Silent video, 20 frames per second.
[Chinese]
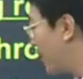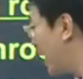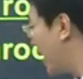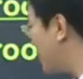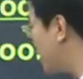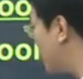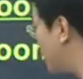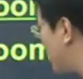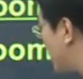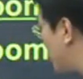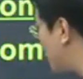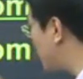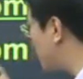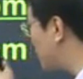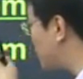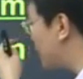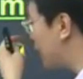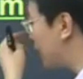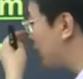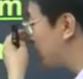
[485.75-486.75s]
还有呢，
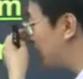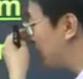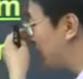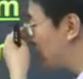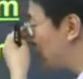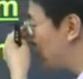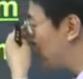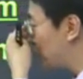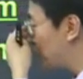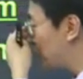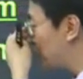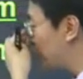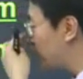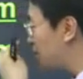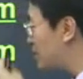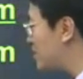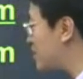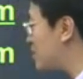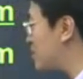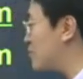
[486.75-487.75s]
储藏间、储
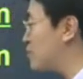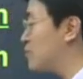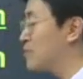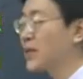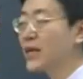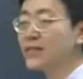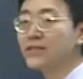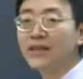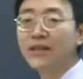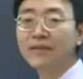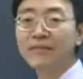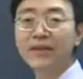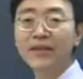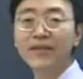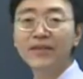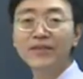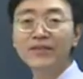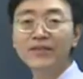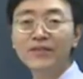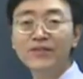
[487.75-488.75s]
藏室，我们大声来一遍
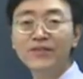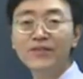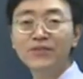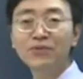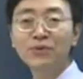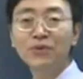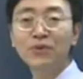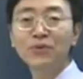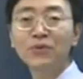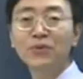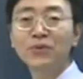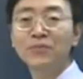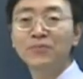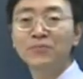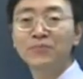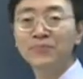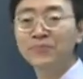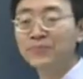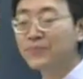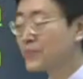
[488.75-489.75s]
s t o r e r o o
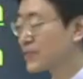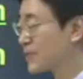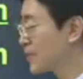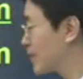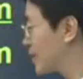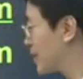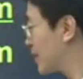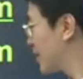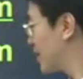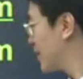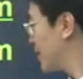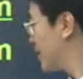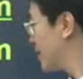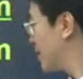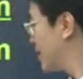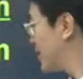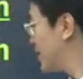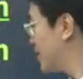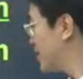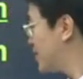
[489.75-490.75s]
m
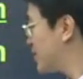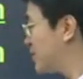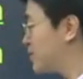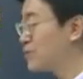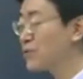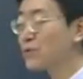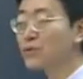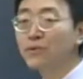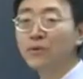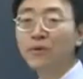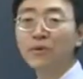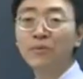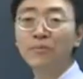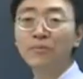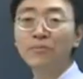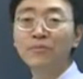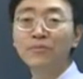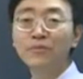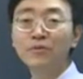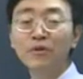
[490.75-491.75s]
s t o r e r o o
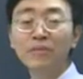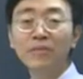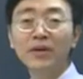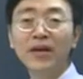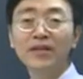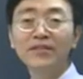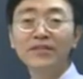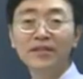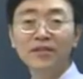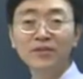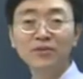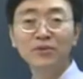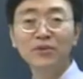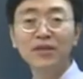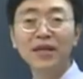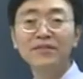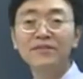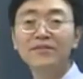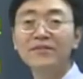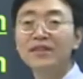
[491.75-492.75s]
m 我们看这个书
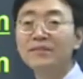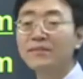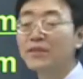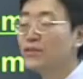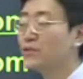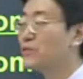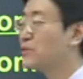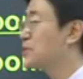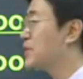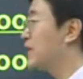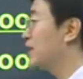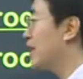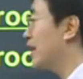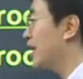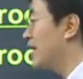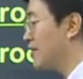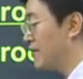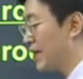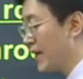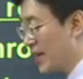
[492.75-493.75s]
单词里面就出现
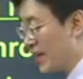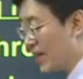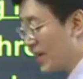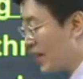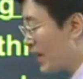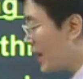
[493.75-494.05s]
它了，对吧？